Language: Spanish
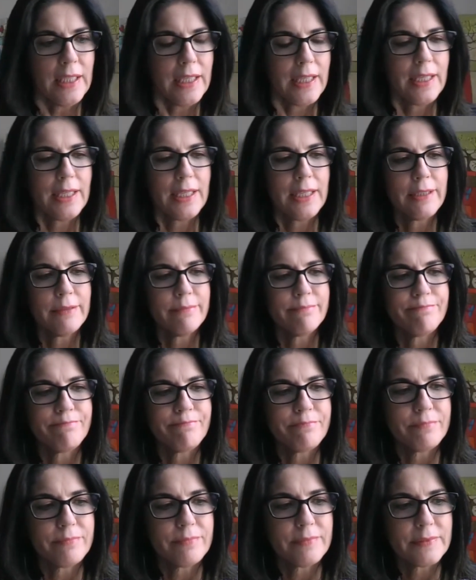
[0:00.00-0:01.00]
Eh,
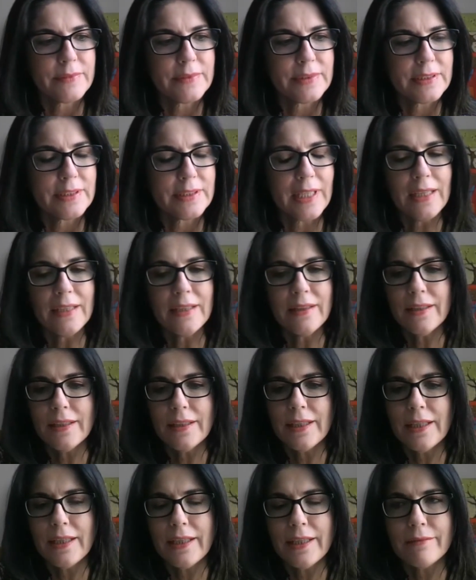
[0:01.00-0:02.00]

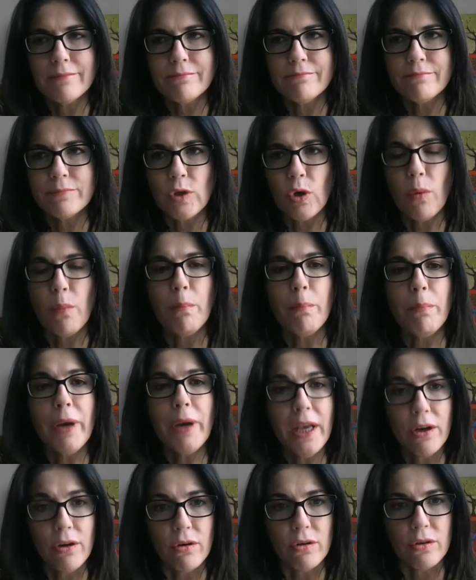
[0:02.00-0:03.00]
tan eh,
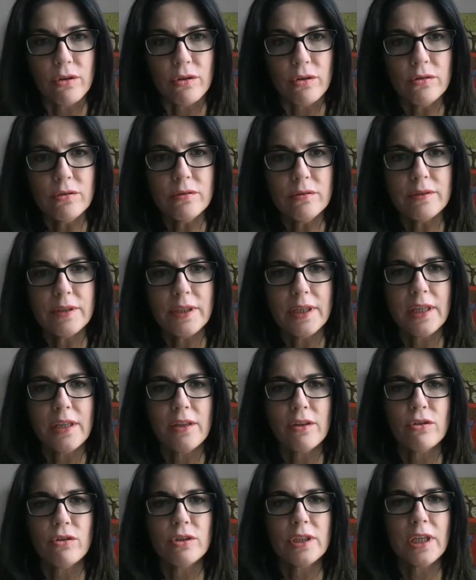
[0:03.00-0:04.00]
complejo, ¿no?
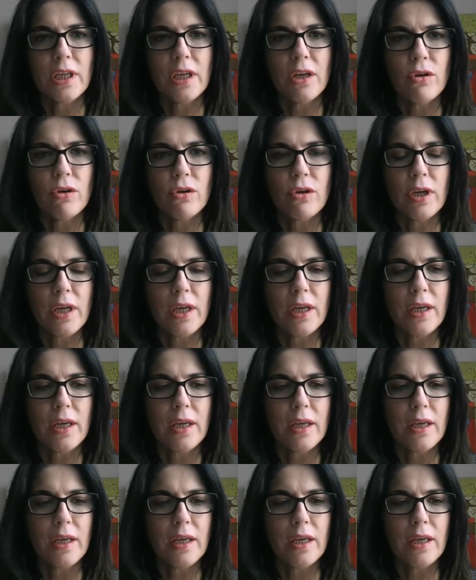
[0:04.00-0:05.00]
En donde los
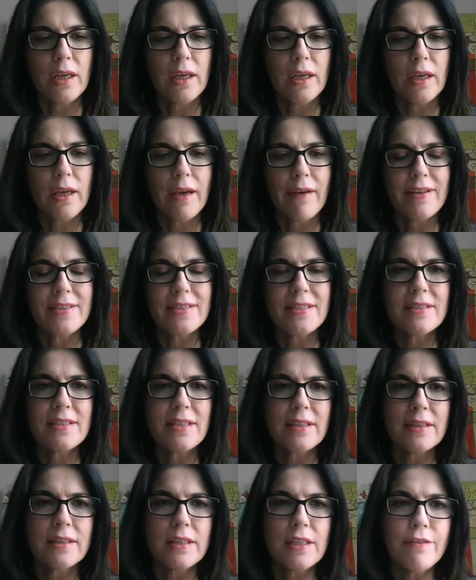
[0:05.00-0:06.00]
eh, avances
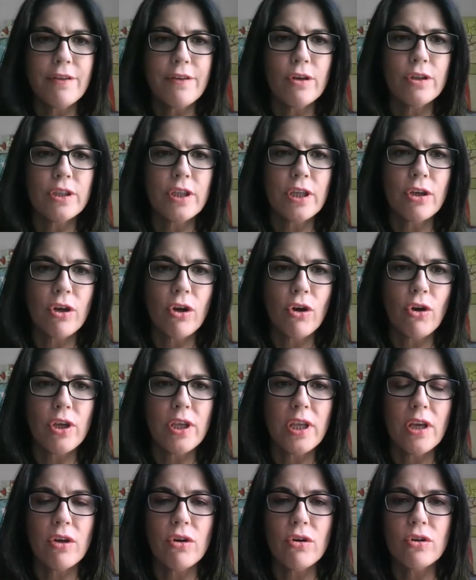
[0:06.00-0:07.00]
científicos y
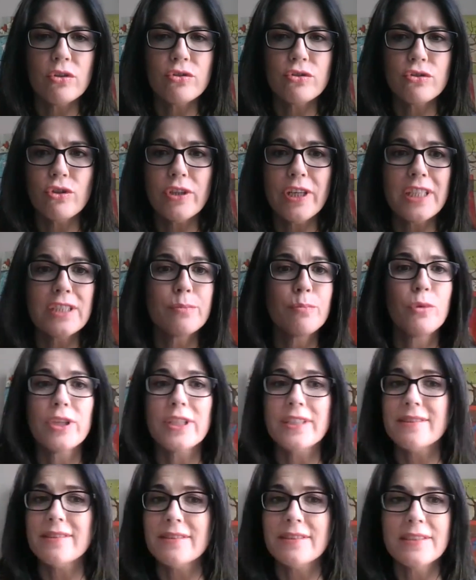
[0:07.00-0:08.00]
tecnológicos son
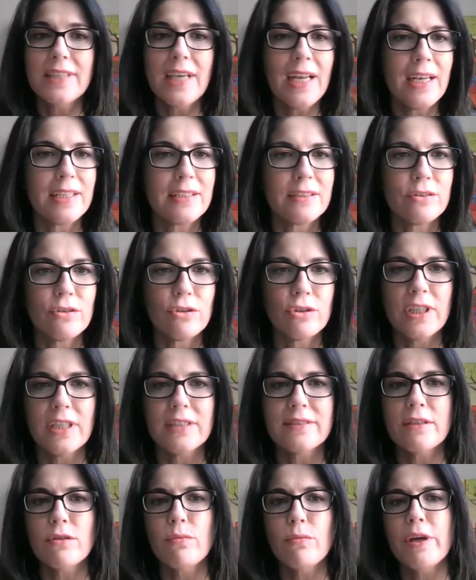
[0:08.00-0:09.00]
exponenciales, donde el
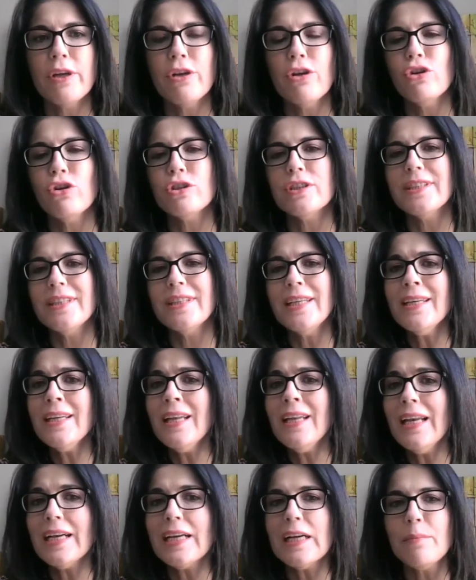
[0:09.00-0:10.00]
ser humano no
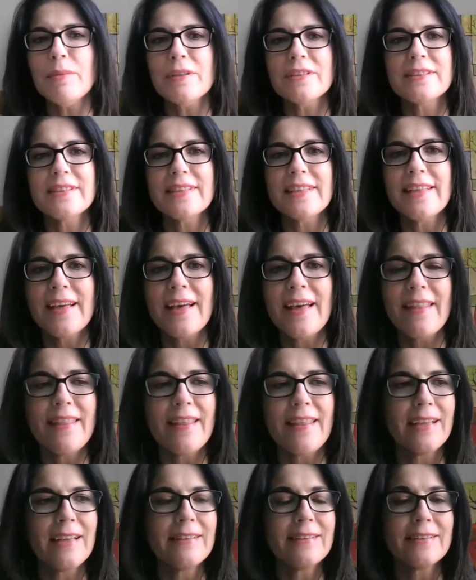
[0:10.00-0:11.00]
tiene la capacidad
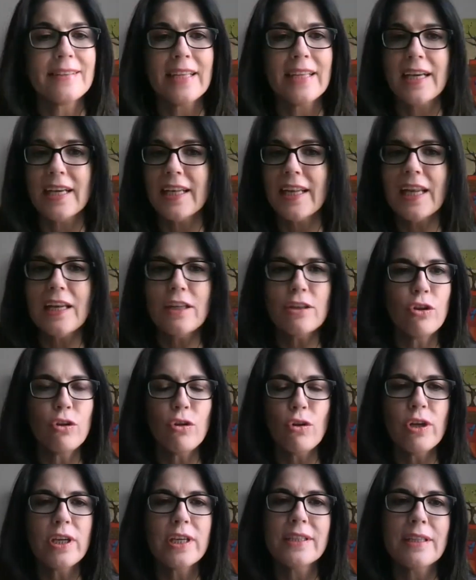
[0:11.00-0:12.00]
de integrar
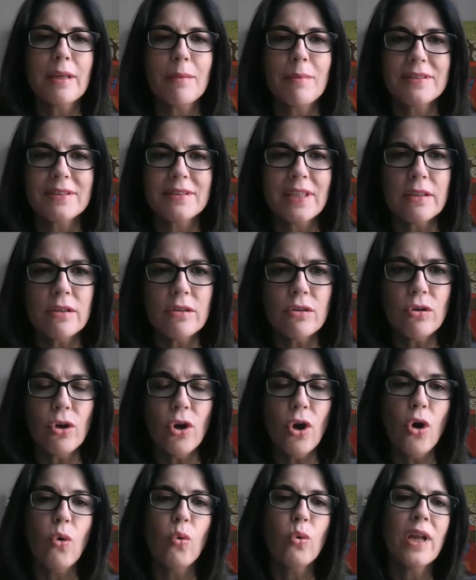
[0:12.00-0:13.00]
todo lo que está
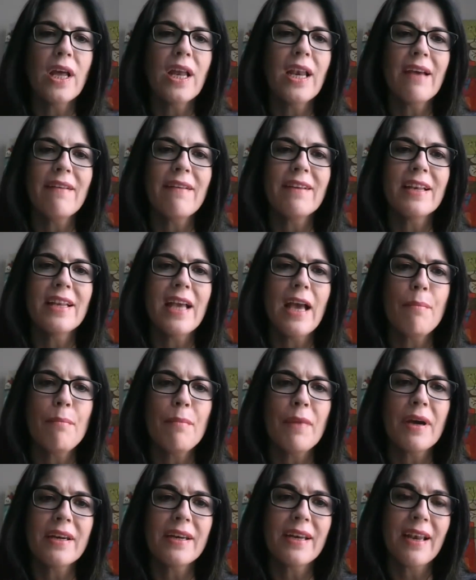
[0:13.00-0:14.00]
pasando, una de las habilidades
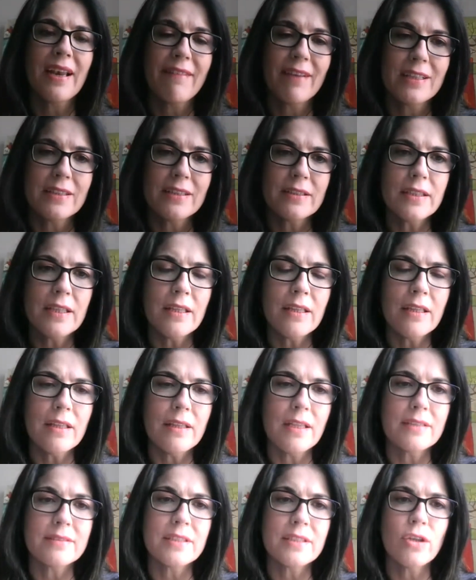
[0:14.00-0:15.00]
más
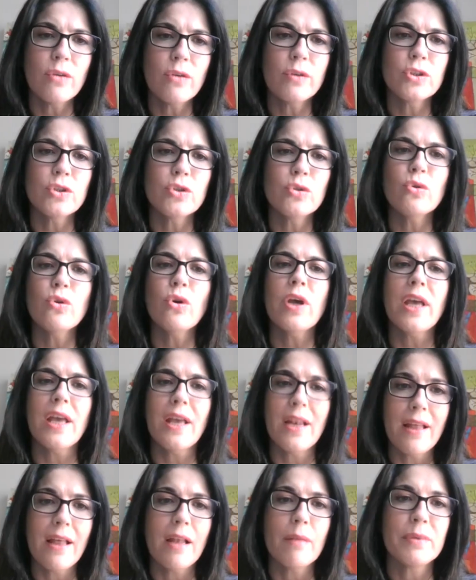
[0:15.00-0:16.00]
relevantes del siglo XXI
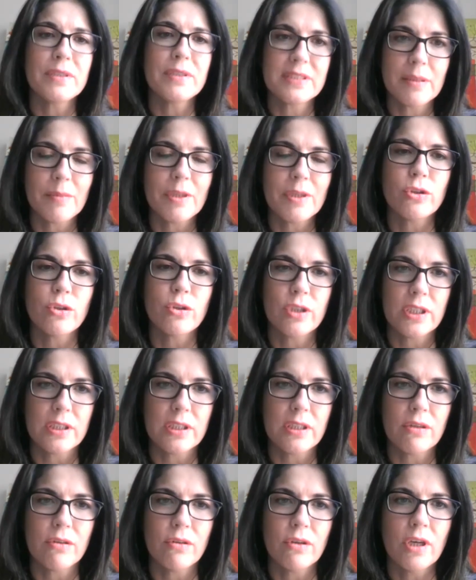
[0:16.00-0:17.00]
es la del pensamiento
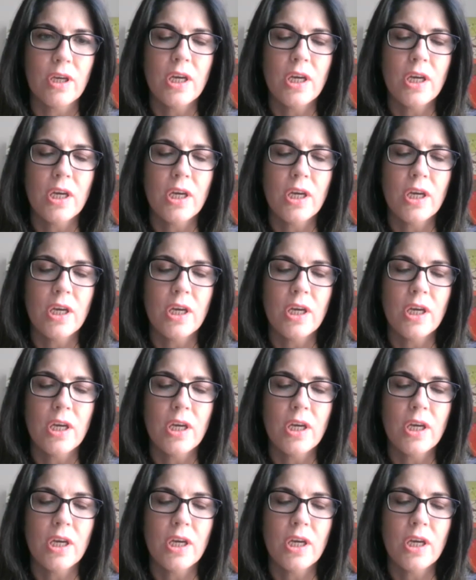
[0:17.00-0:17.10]
crítico.